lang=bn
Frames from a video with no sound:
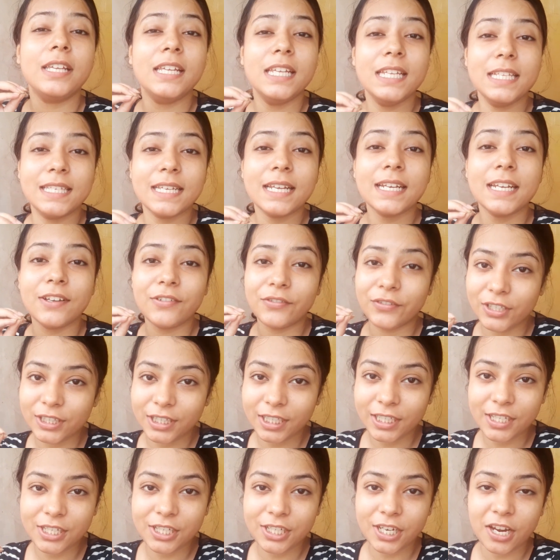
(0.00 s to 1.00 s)
ইচ অ্যান্ড
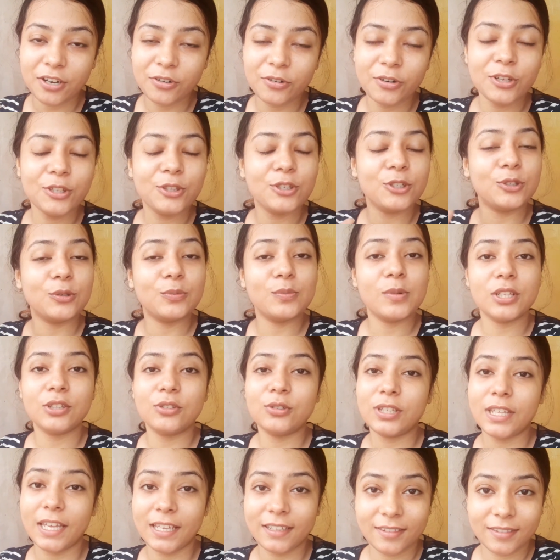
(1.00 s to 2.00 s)
এভরিথিং শেয়ার করি তো তোমরা
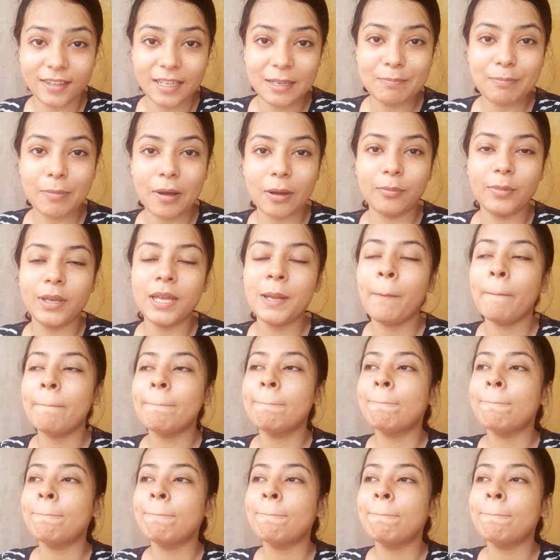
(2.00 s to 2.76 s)
তো দেখতেই পাবে